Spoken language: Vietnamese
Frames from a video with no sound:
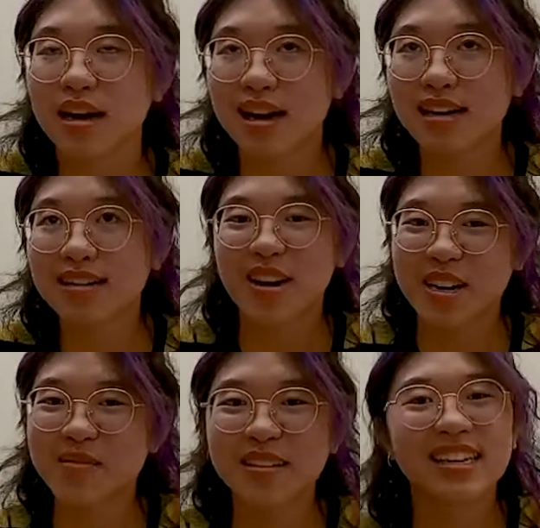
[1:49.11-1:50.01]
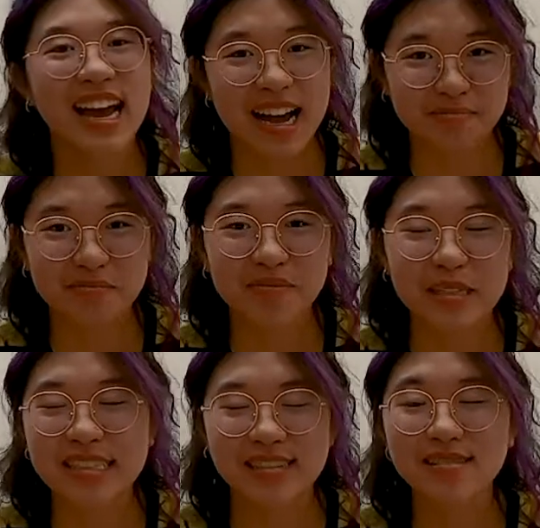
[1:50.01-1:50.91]
cả các hoạt động đi làm
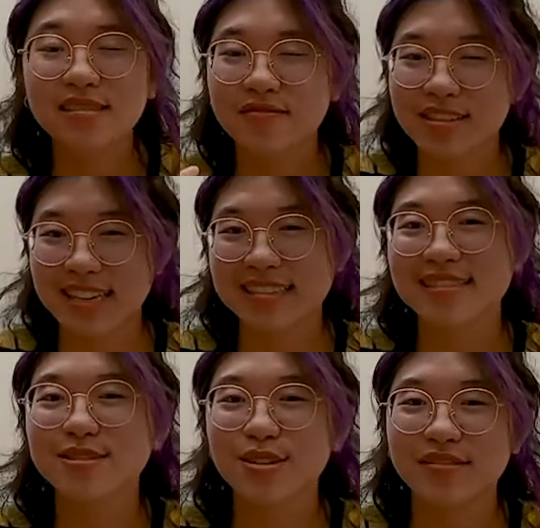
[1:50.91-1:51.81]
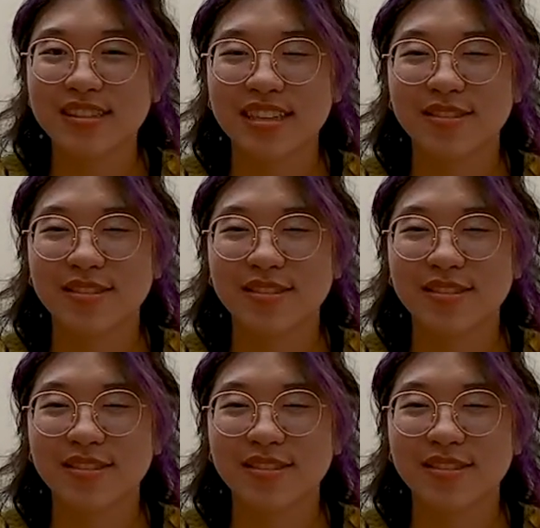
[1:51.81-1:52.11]
mình chỉ giữ cái việc gia sư thôi tại vì